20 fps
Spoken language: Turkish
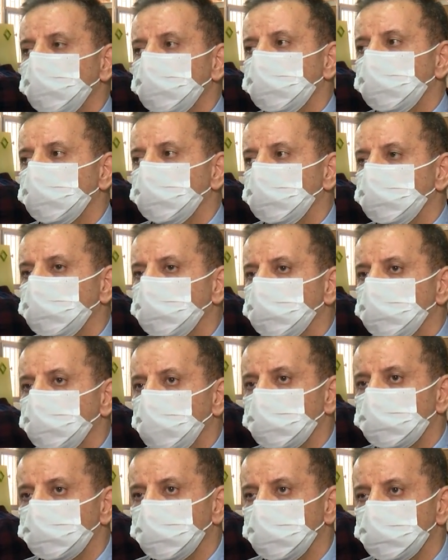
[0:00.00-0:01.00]
E,
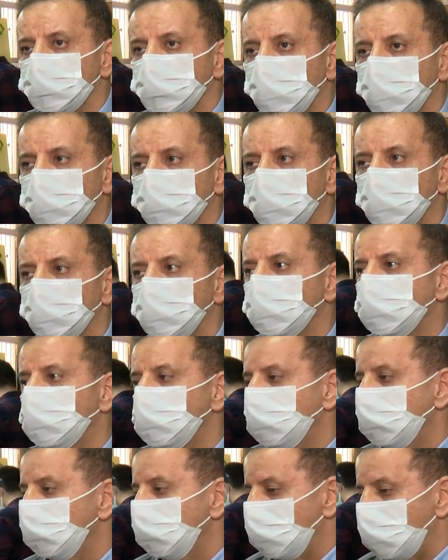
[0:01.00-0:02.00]
hatta şu anda
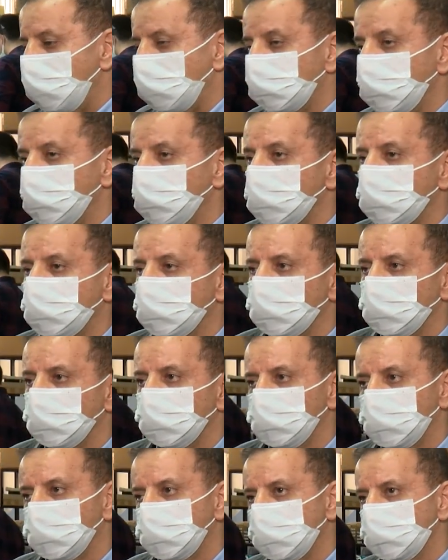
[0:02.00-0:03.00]
ARGE
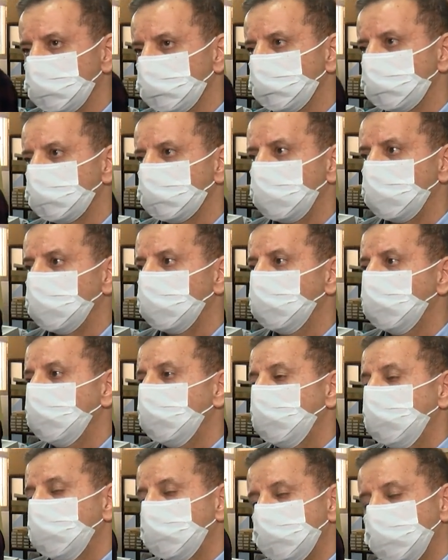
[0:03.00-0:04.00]
merkezimizde
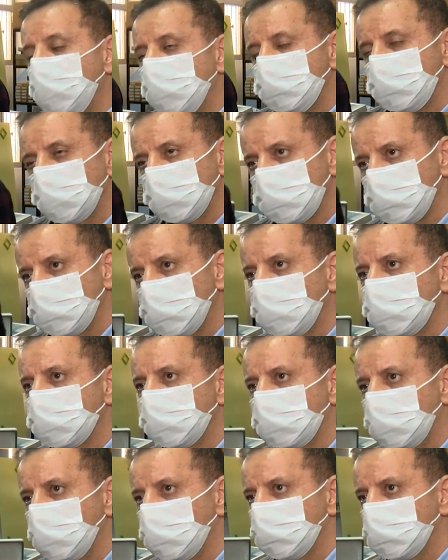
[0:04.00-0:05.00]
diğer çalışmalar
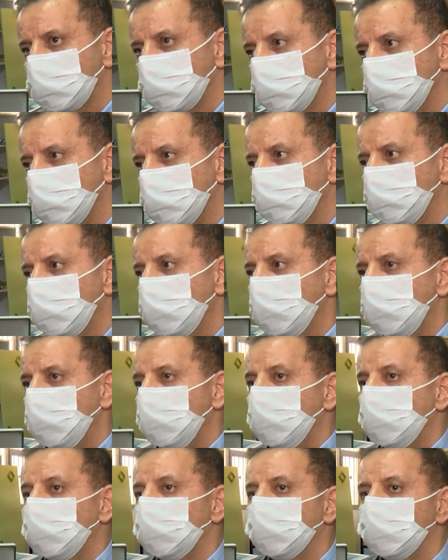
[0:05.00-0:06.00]
da devam ediyor.
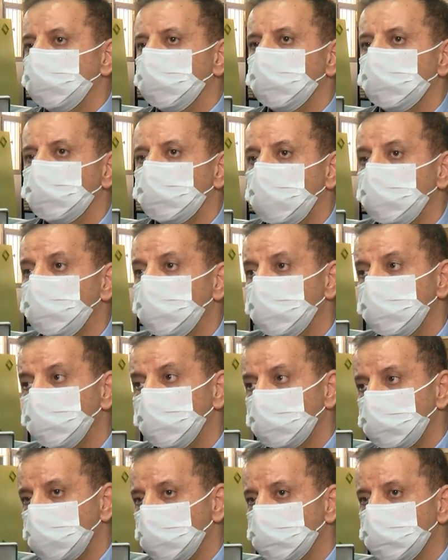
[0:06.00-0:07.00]
E, kapalı
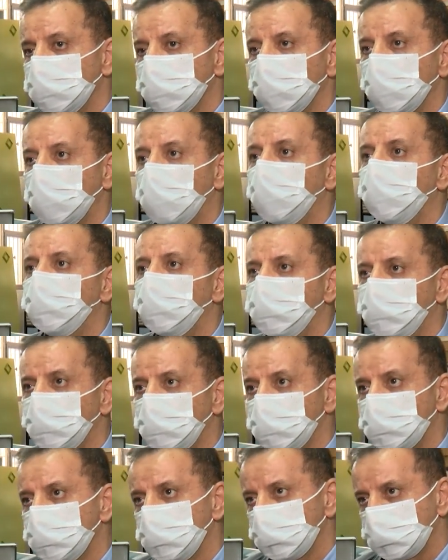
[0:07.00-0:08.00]
mekan,
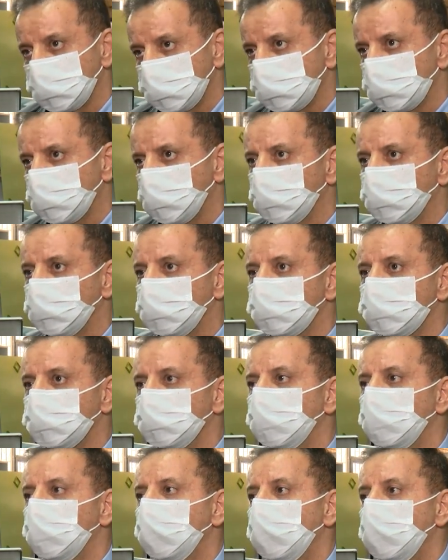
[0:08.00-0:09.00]
AVM'ler çok riskli olduğu
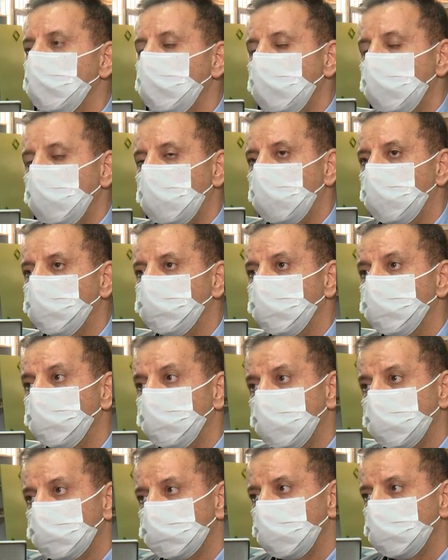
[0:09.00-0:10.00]
için
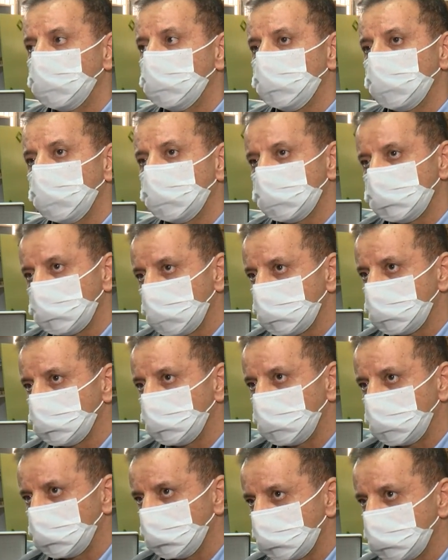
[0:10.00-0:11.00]
AVM'lerde şu anda
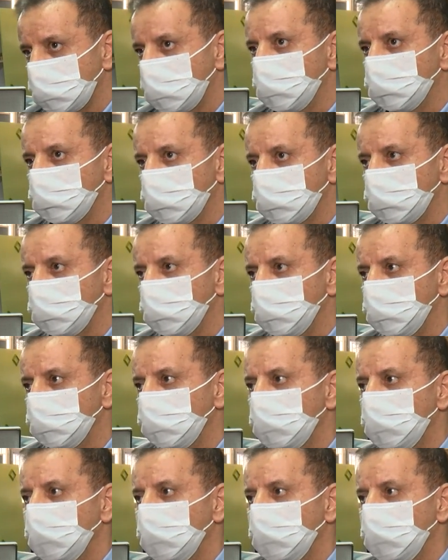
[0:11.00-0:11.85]
çalışmalarımız devam ediyor.